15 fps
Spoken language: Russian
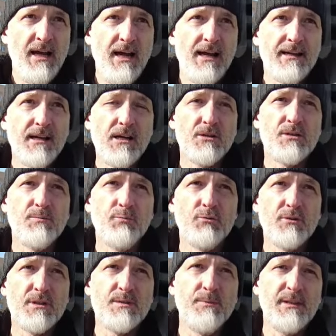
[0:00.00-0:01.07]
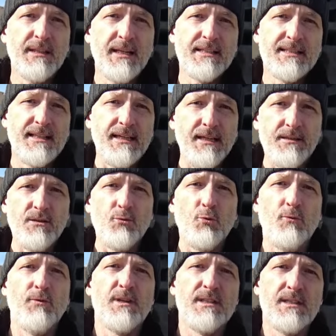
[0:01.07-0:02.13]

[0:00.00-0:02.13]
а как же будут смотреться эти новые